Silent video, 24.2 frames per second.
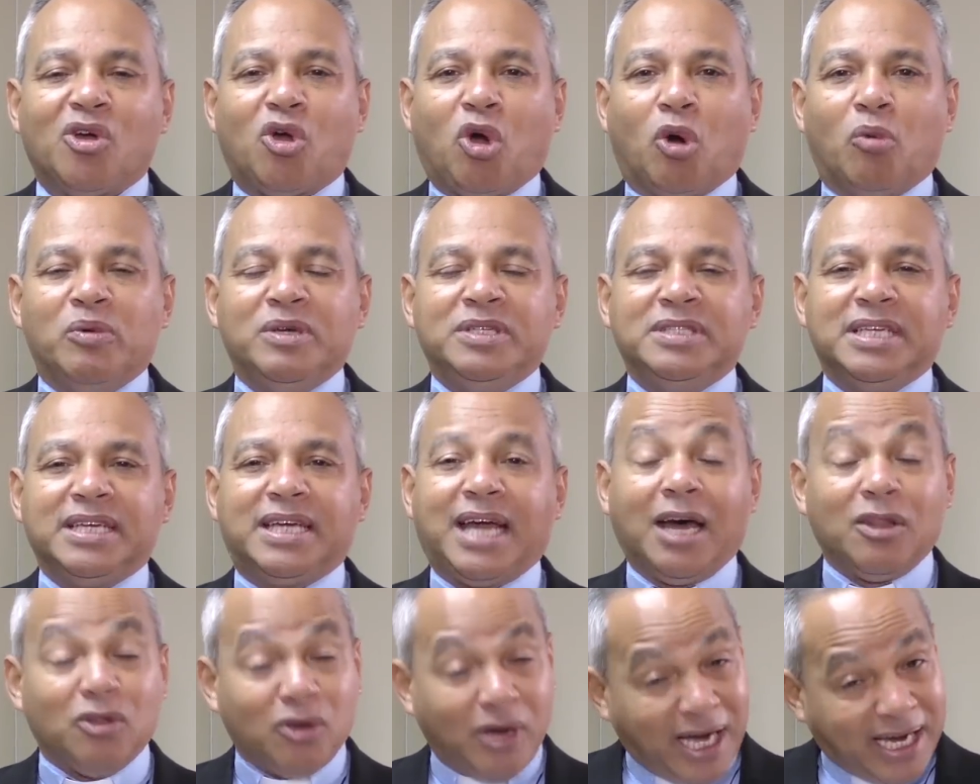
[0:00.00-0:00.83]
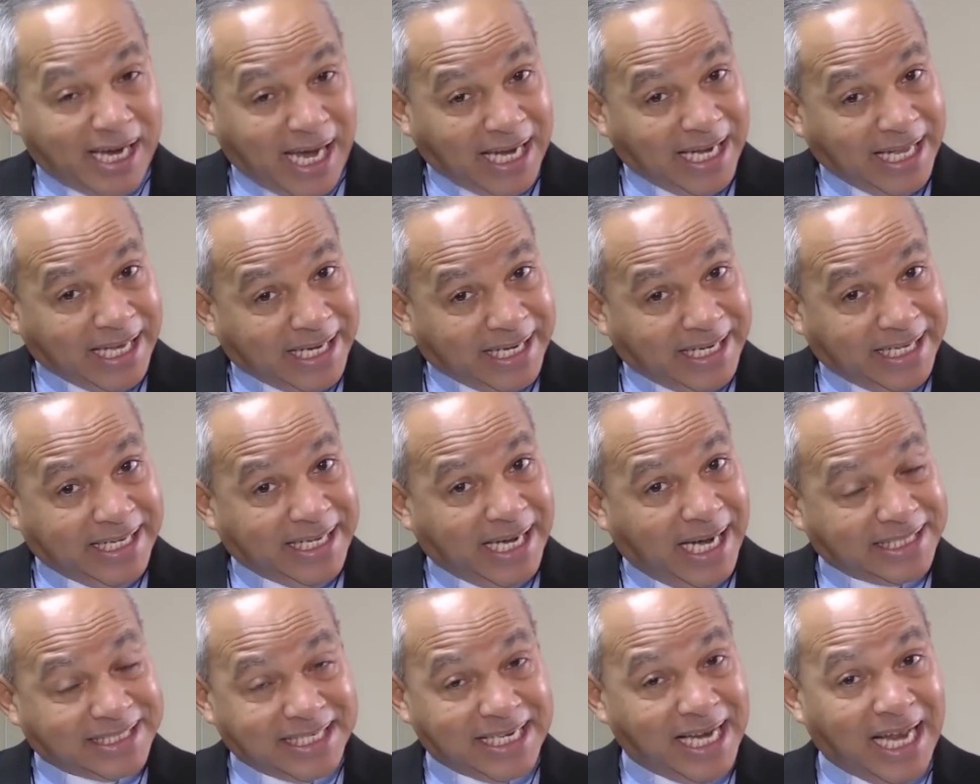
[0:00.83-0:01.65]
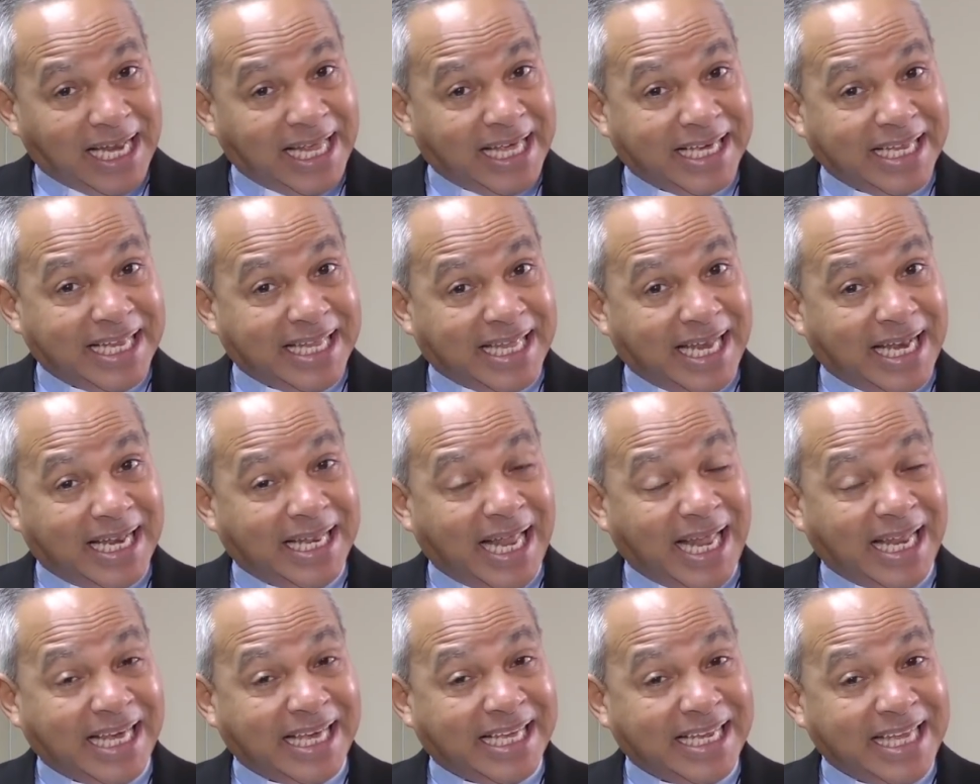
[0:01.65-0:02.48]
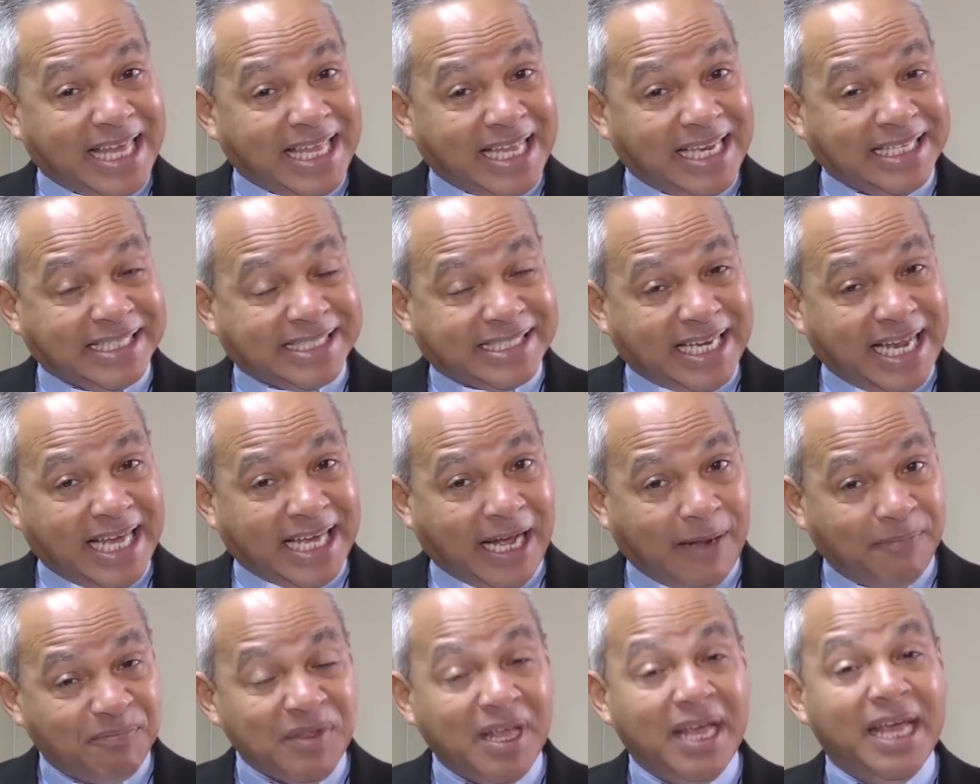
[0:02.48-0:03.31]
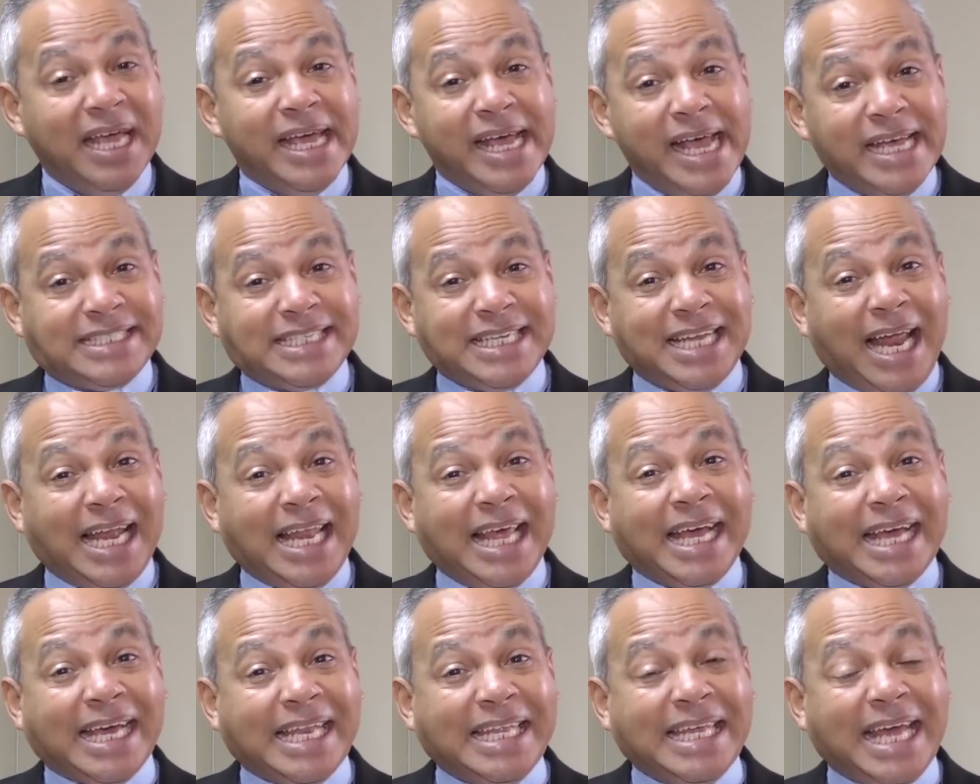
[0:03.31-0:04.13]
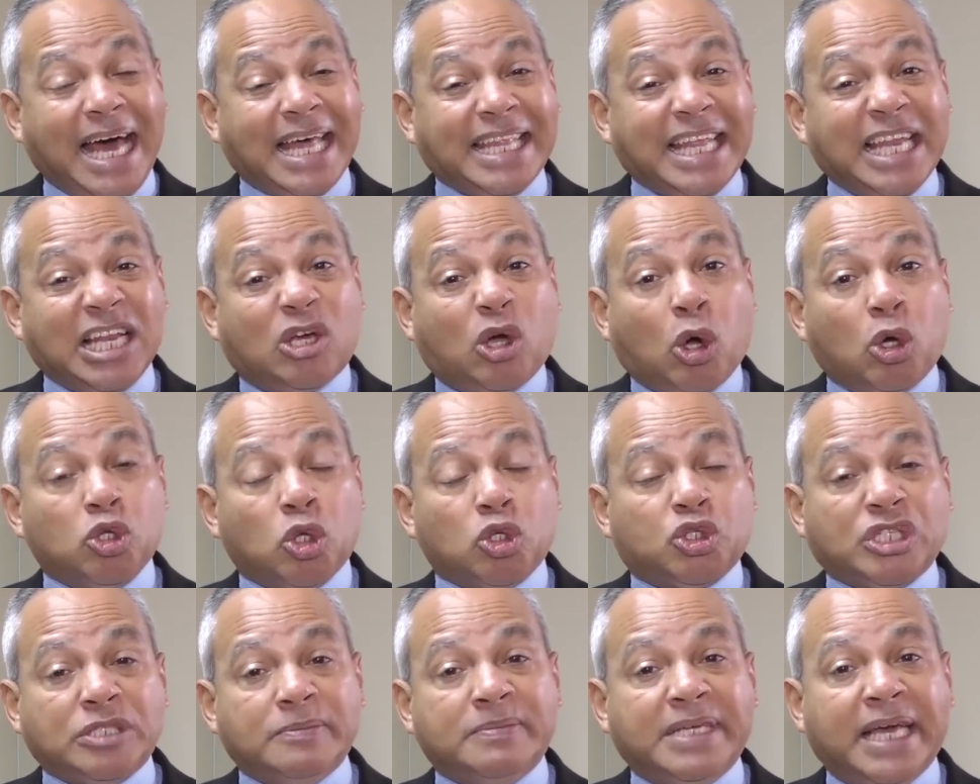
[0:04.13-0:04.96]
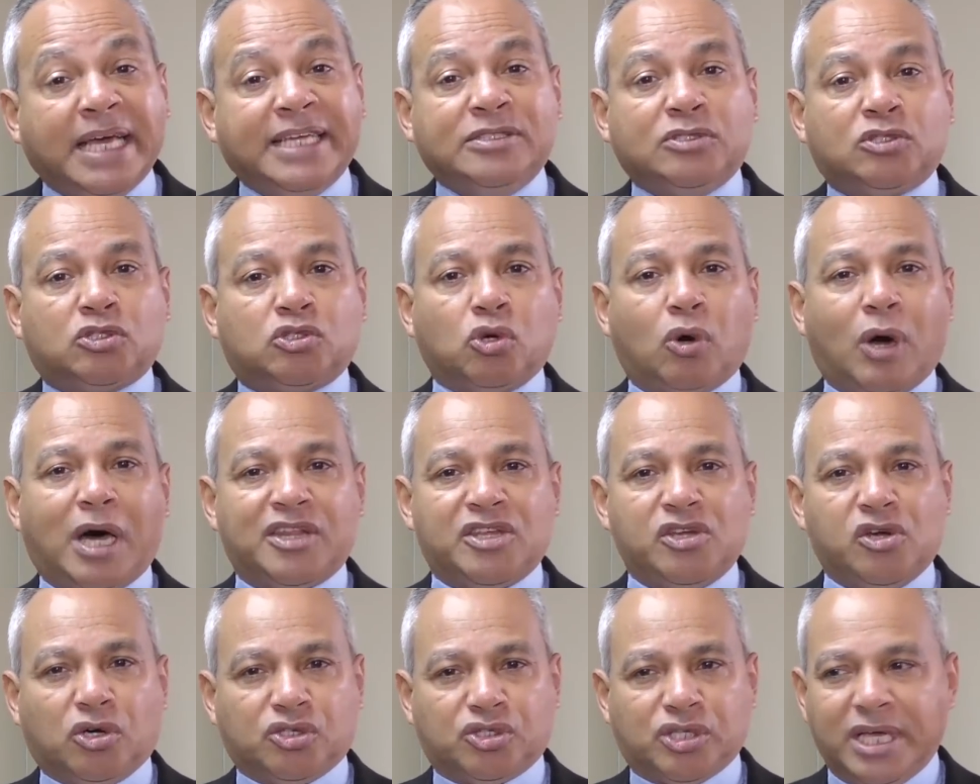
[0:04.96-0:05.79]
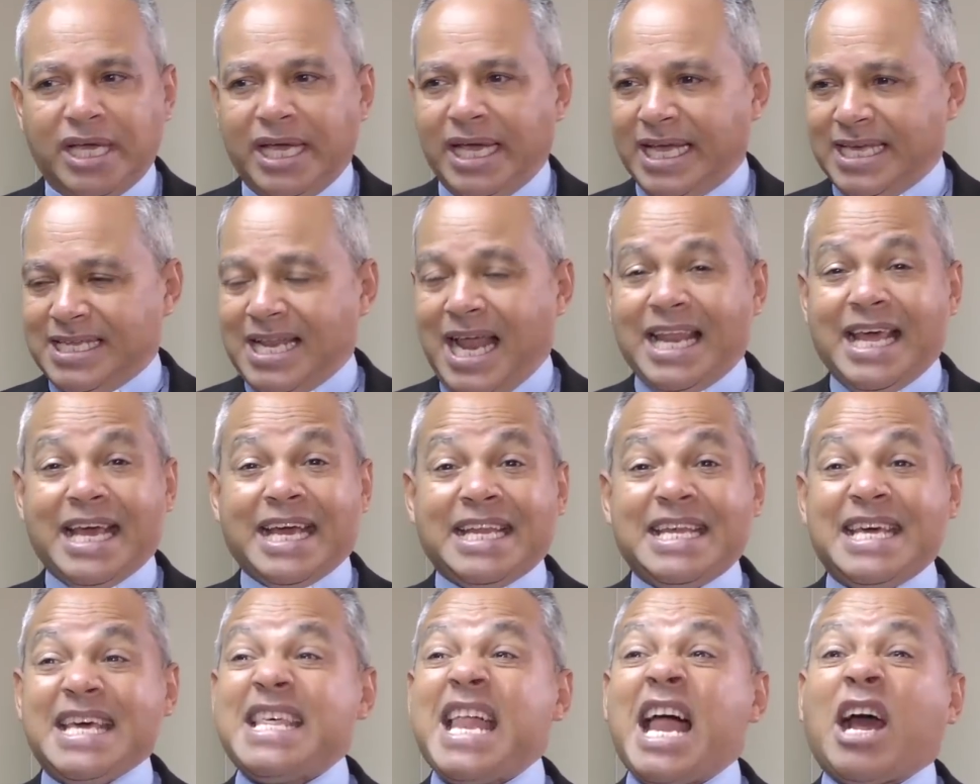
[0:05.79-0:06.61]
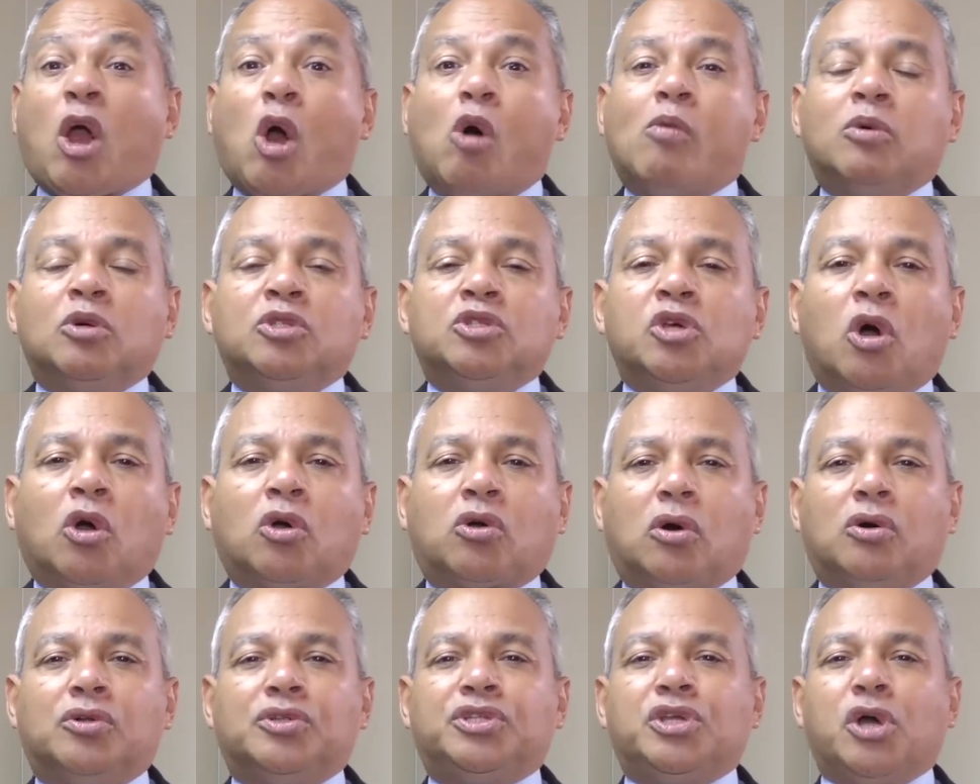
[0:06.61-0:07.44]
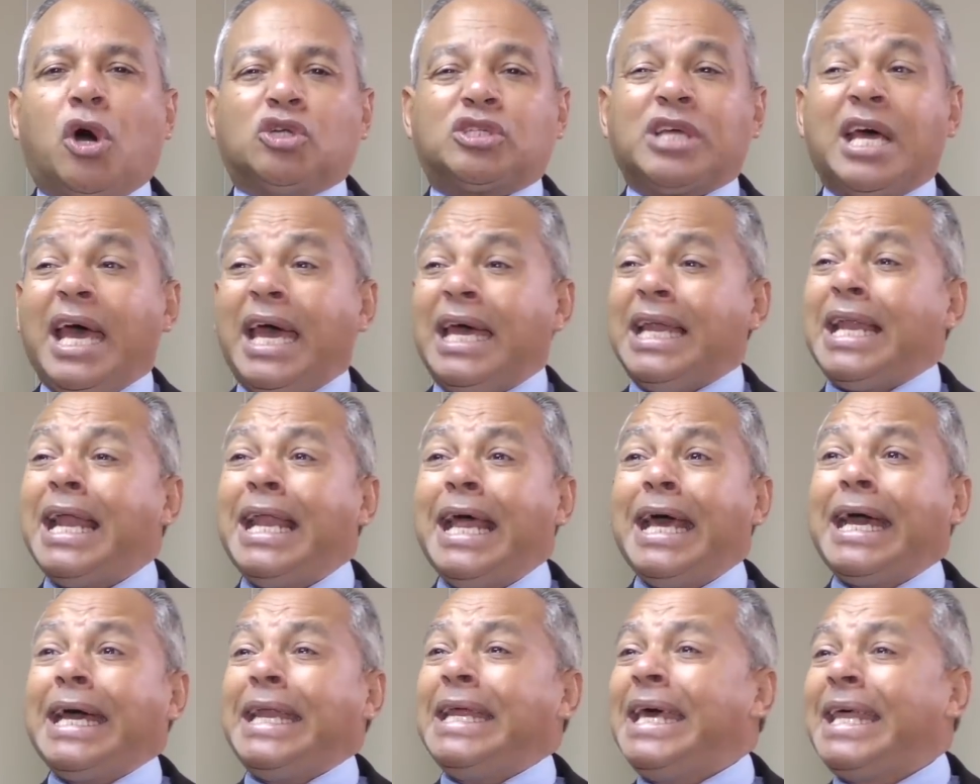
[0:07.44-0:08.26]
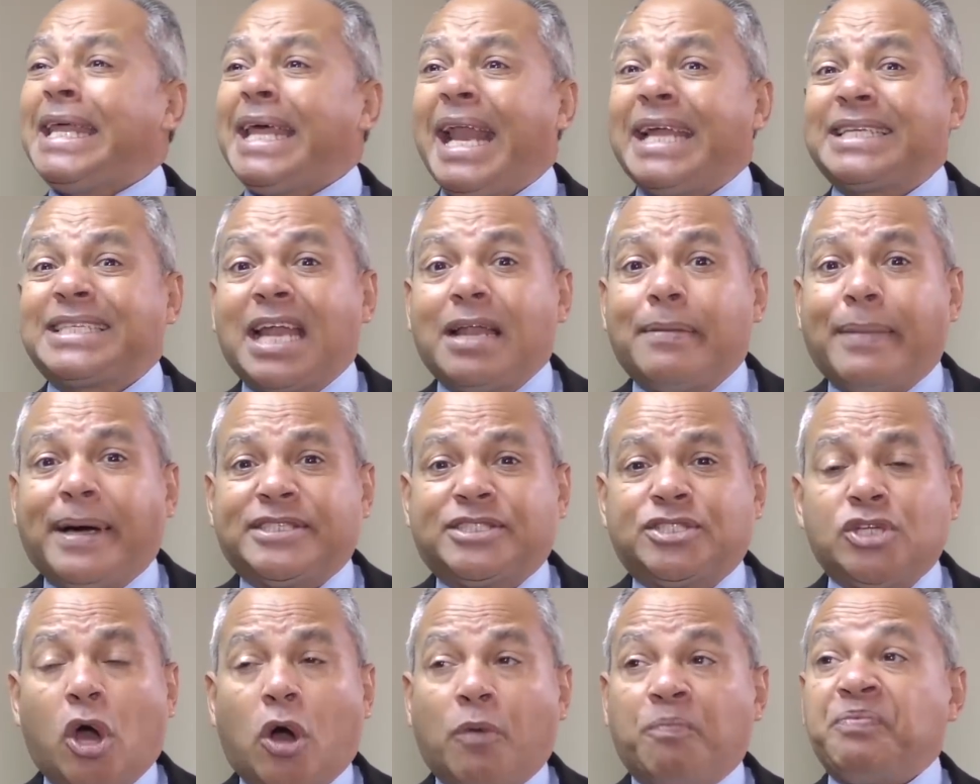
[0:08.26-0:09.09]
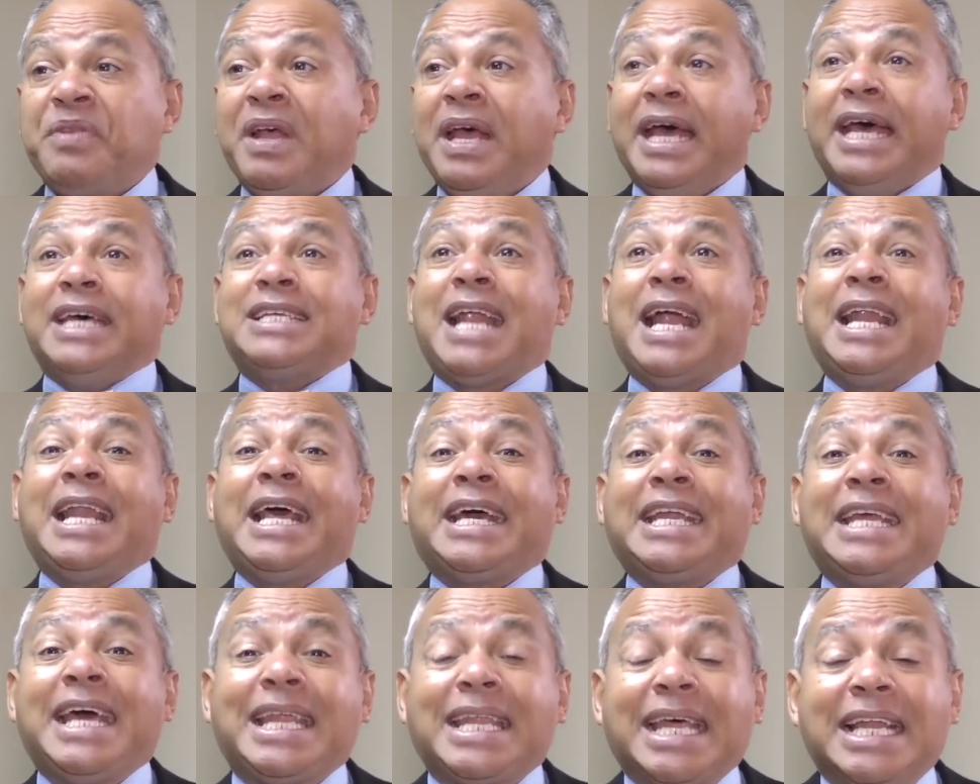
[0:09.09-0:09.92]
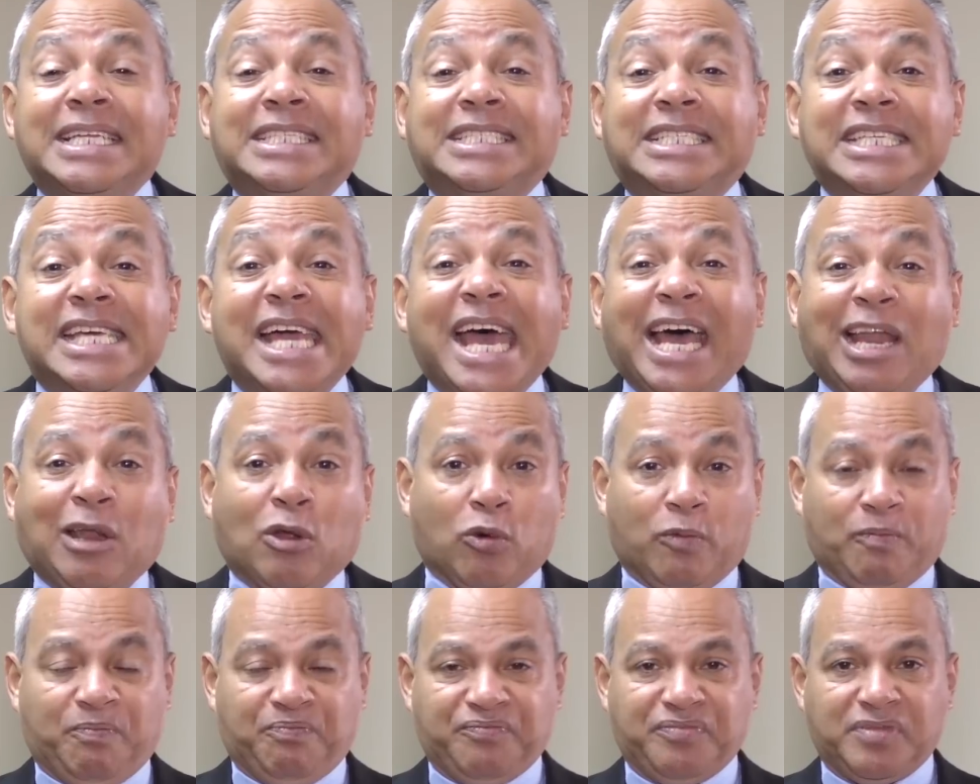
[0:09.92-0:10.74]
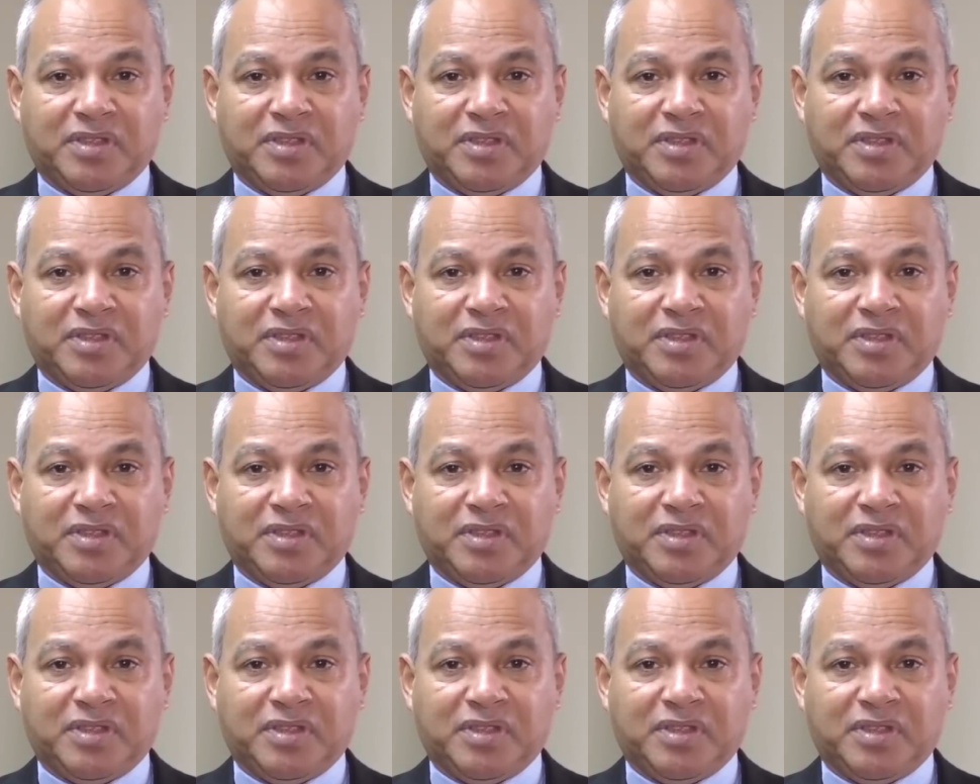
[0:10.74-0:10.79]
como indicado. ¿Qué, alegría? Es la alegría, la alegría de la entrega. Es la alegría del conocimiento a Dios. Es la alegría de la comunión con Dios. Es la alegría de la salvación. Es la alegría del cielo.